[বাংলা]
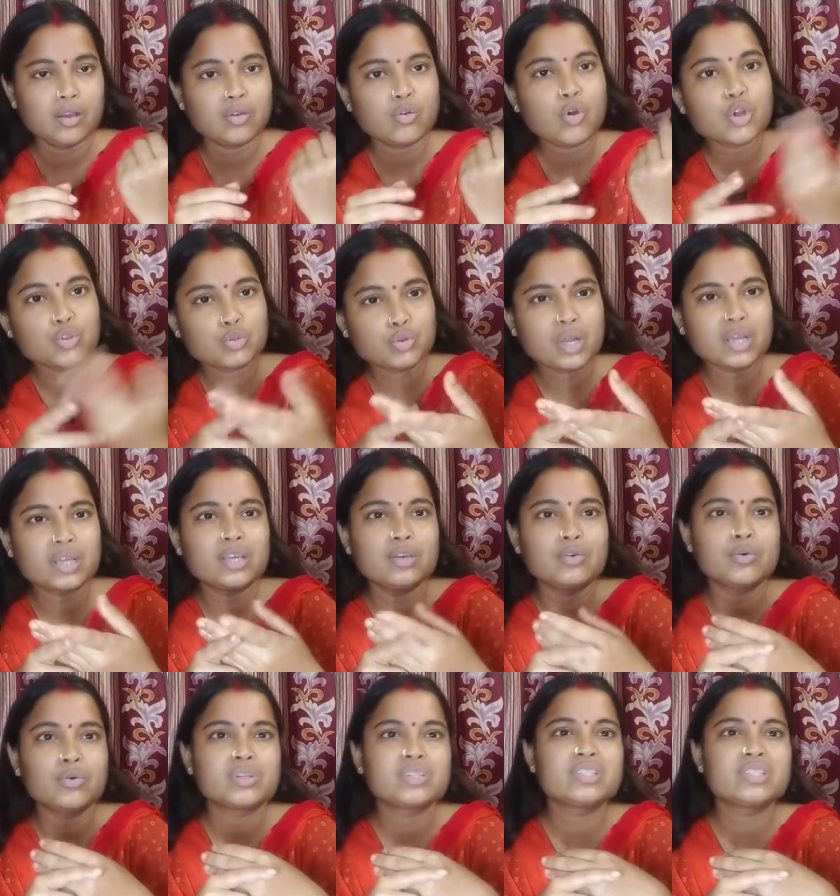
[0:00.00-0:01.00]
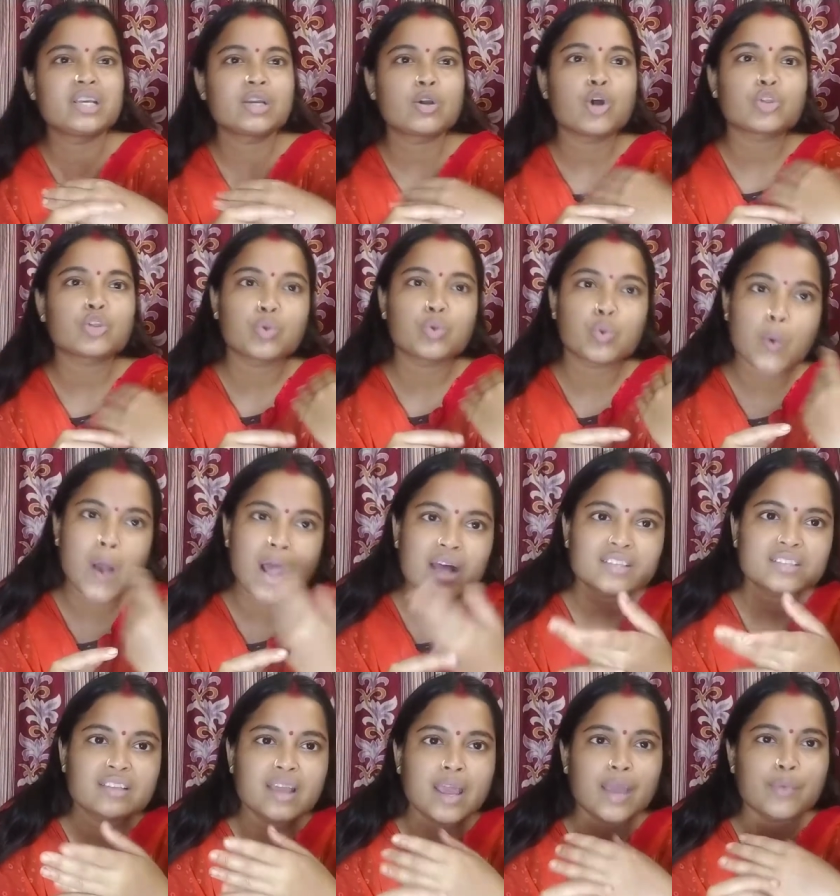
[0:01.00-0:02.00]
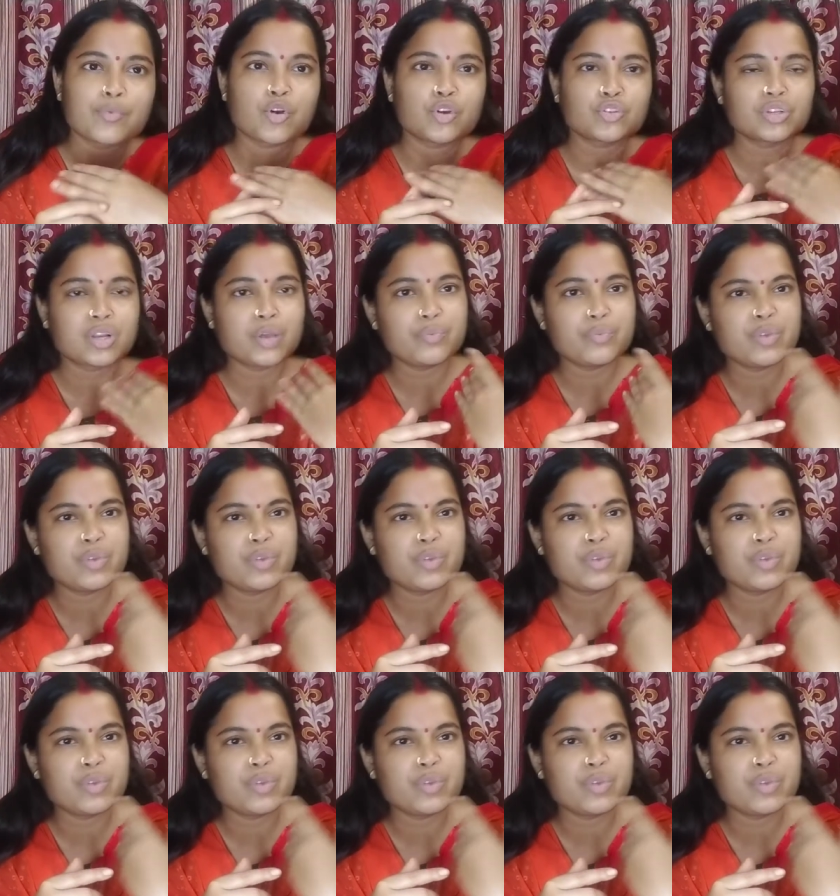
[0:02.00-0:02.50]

কতটা কি হচ্ছে কতটা ওয়াচ টাইম কতটা